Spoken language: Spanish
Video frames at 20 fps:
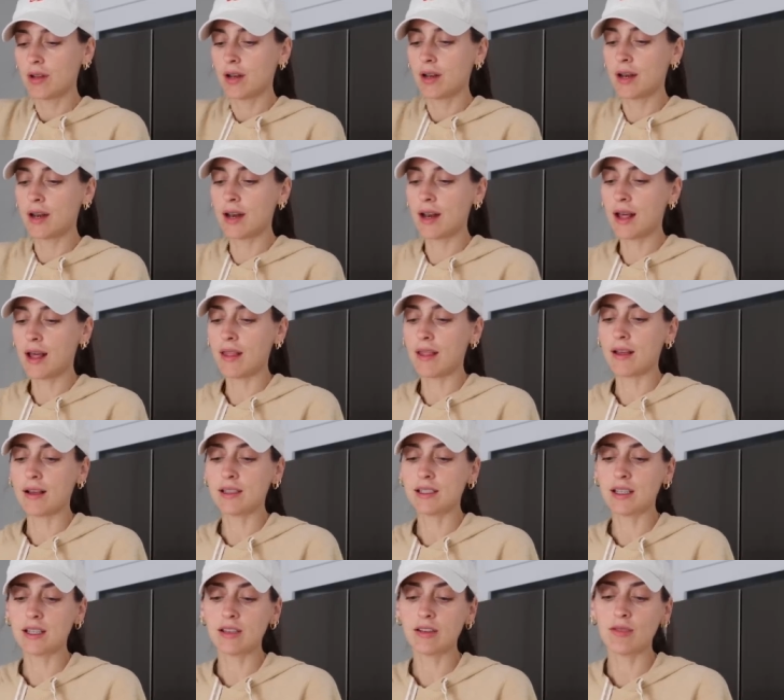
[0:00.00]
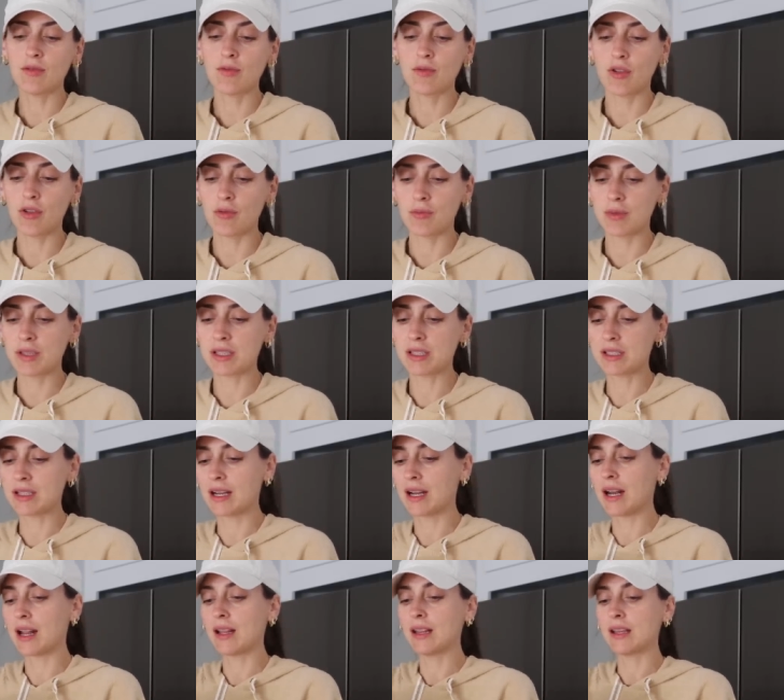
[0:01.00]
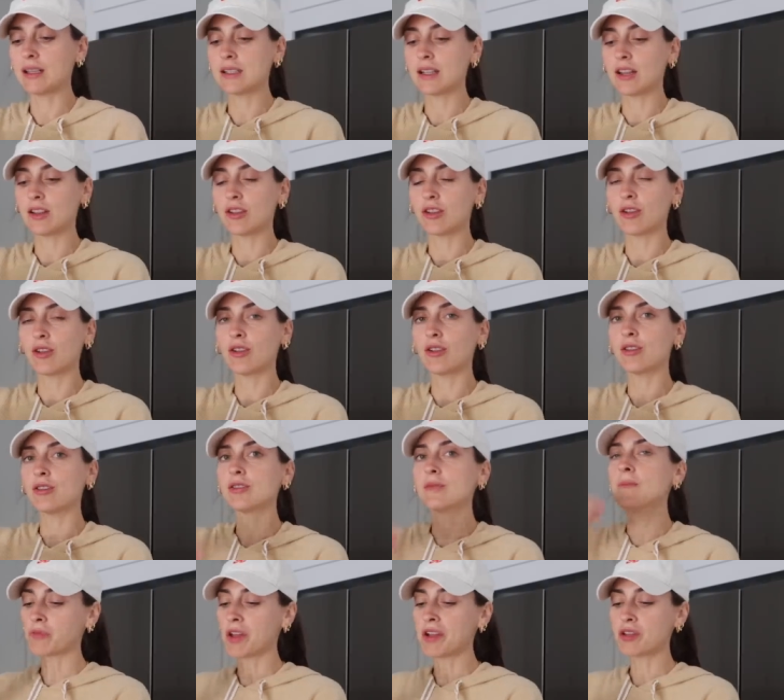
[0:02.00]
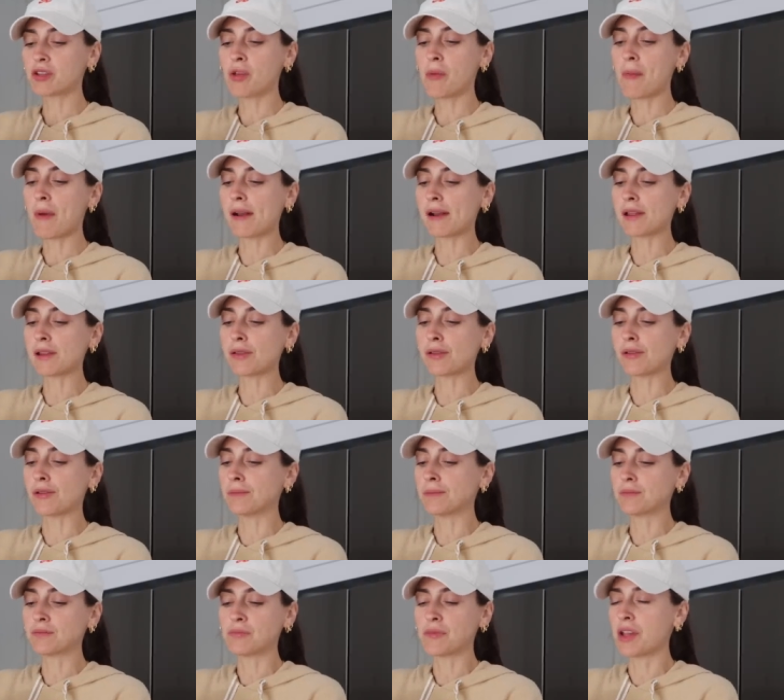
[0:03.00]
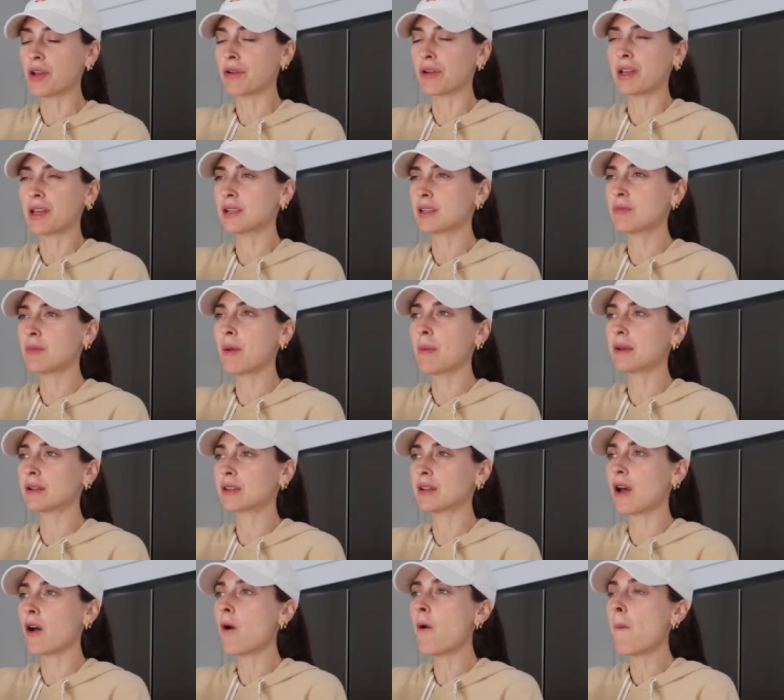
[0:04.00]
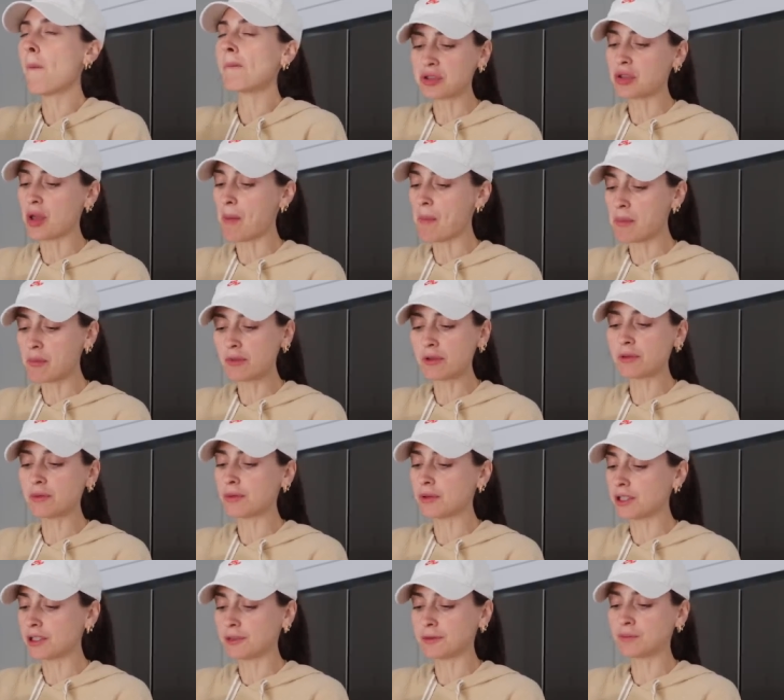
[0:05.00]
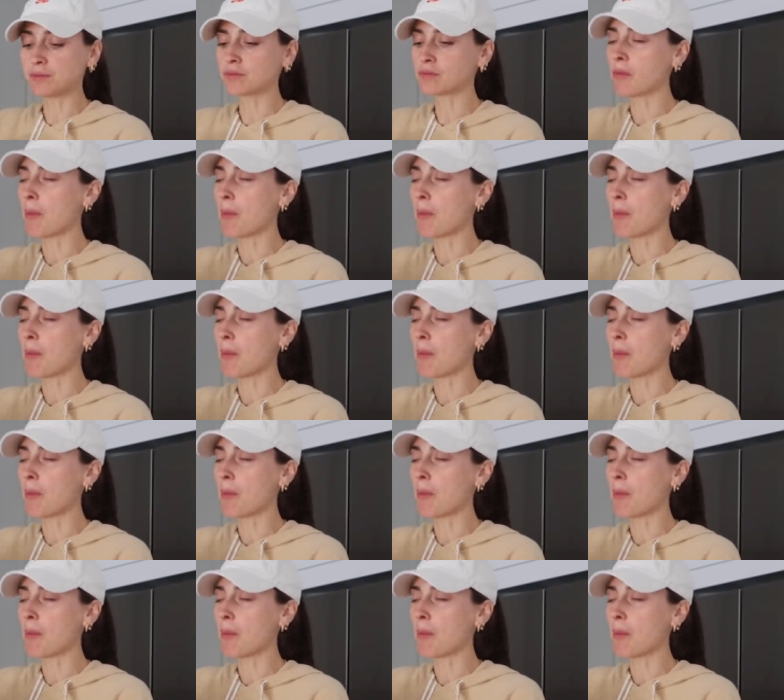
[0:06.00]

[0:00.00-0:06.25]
nada. Este ha sido uno de mis grandes antojos. Este embarazo, y aunque ya se me ha pasado, está muy bueno